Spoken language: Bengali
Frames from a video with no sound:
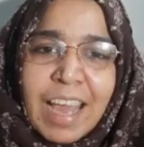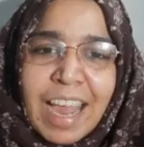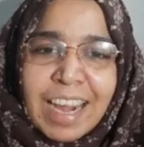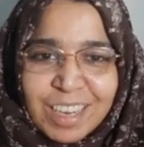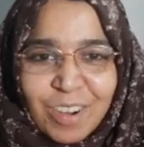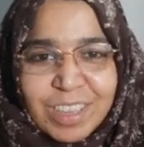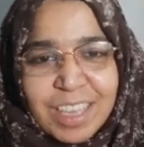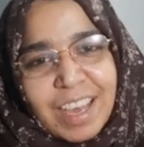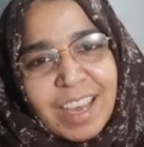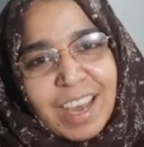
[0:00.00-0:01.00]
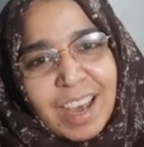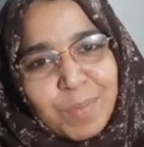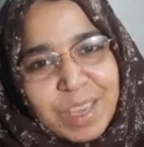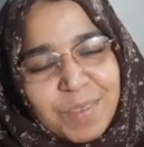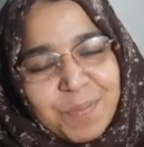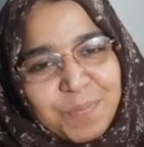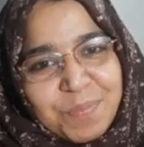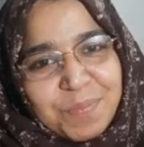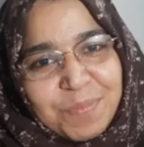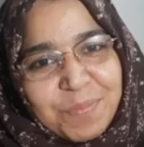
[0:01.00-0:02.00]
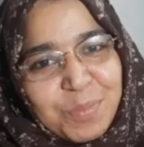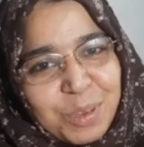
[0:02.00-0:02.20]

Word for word: একটা কথা আমি বলতে